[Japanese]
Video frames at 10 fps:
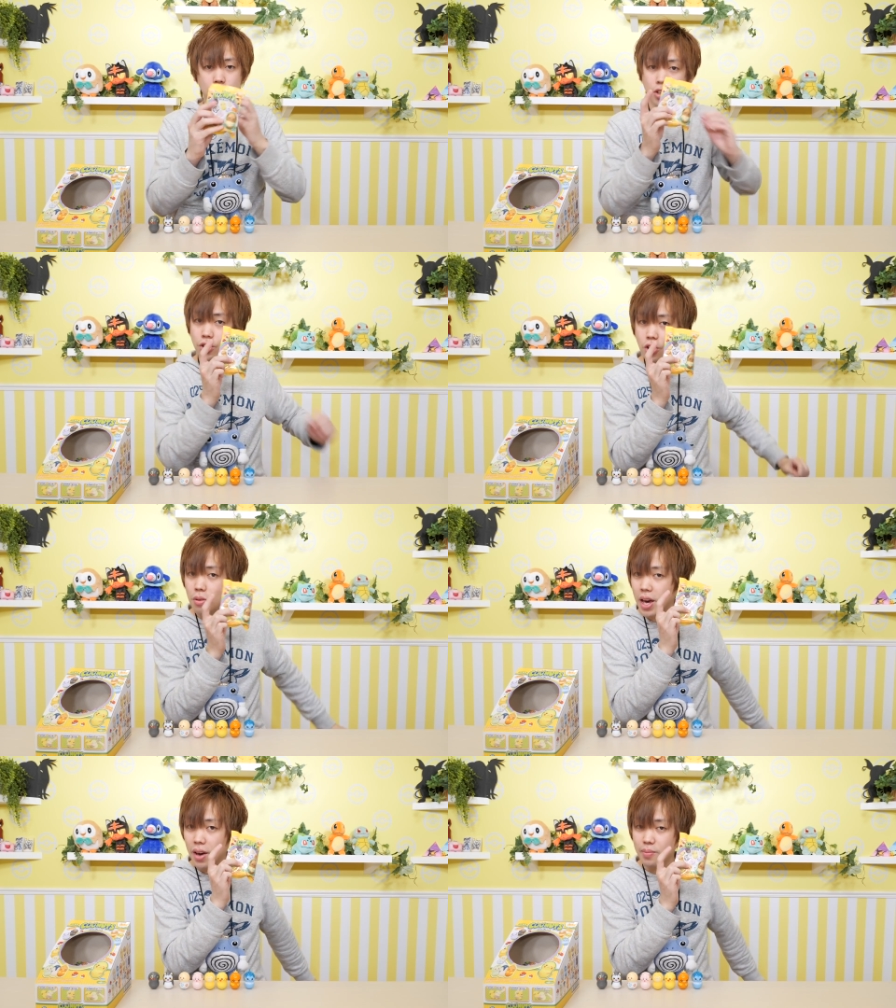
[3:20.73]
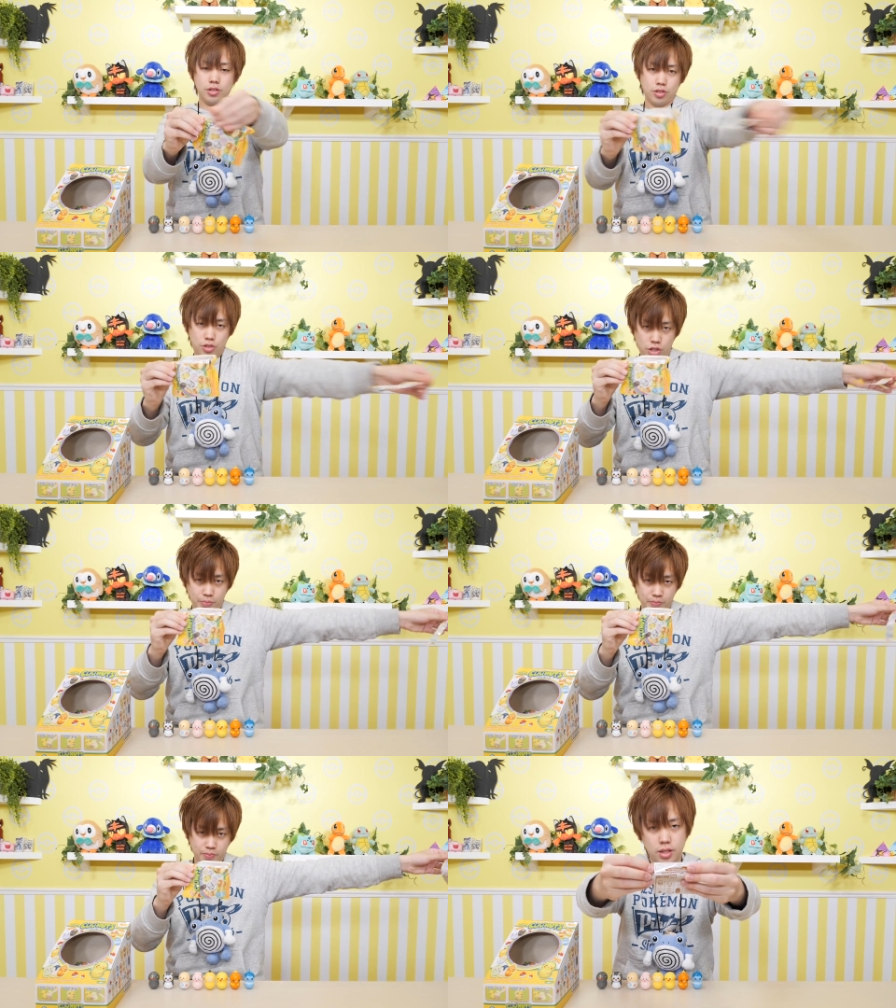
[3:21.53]
9個目
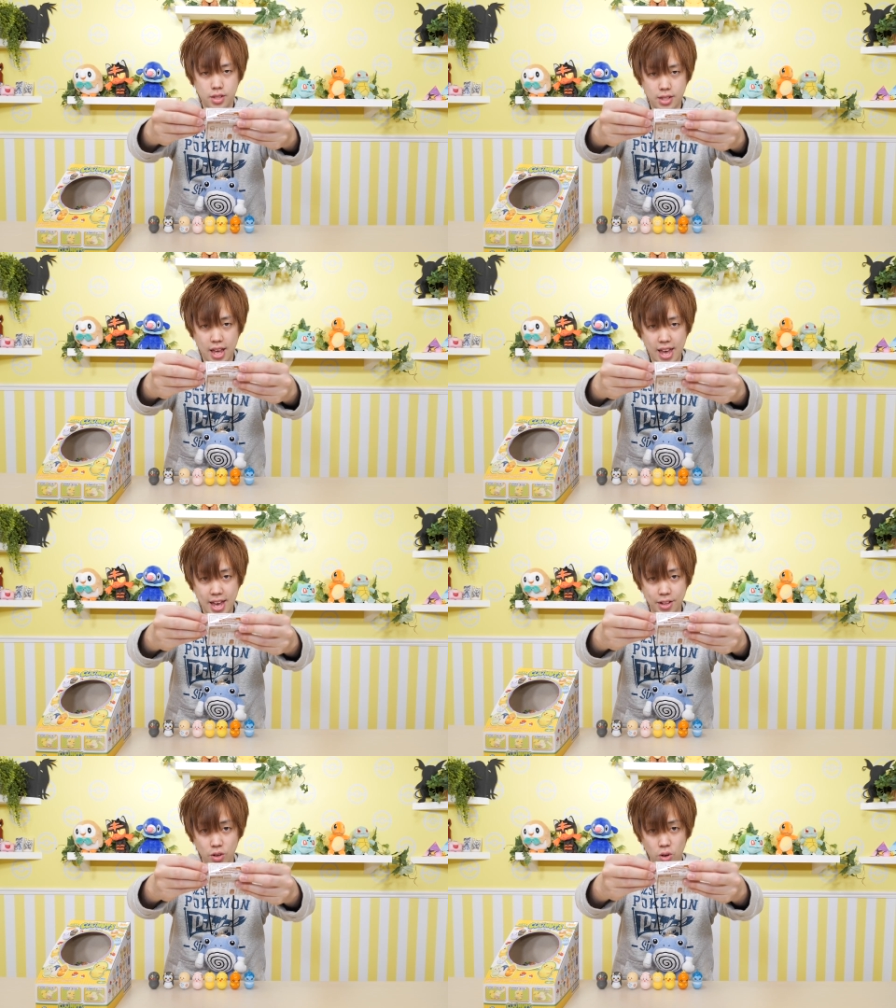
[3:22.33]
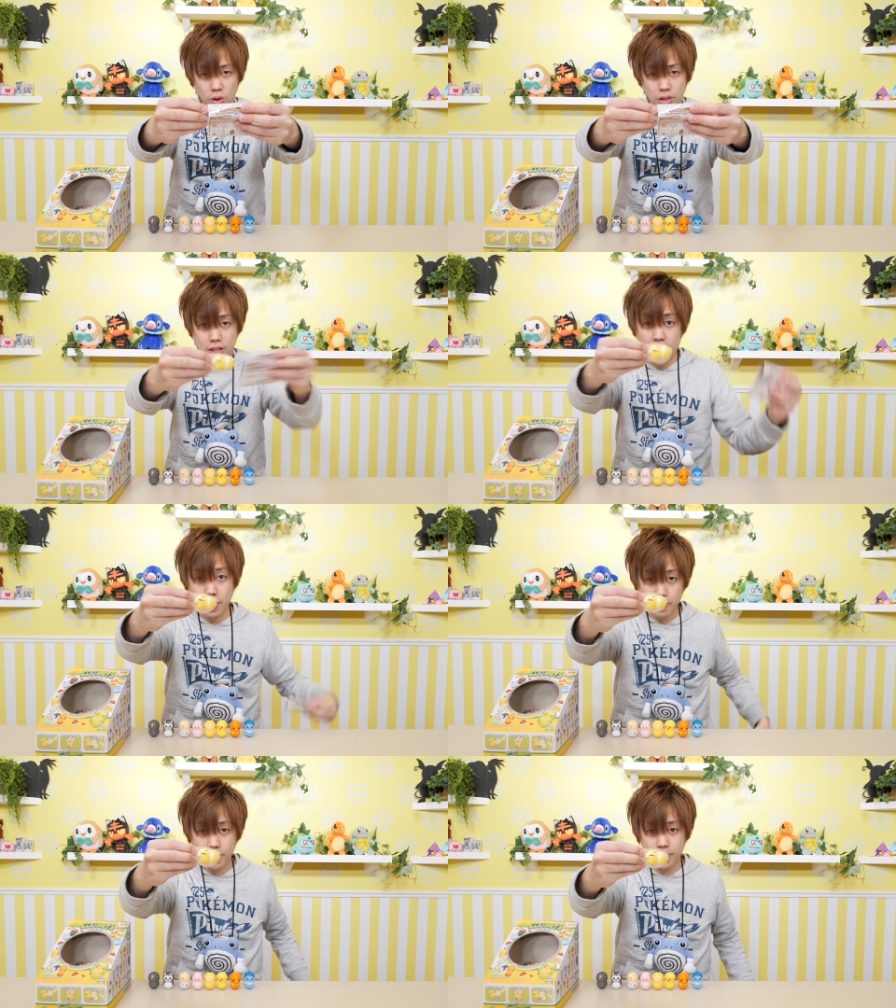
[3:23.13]
せーので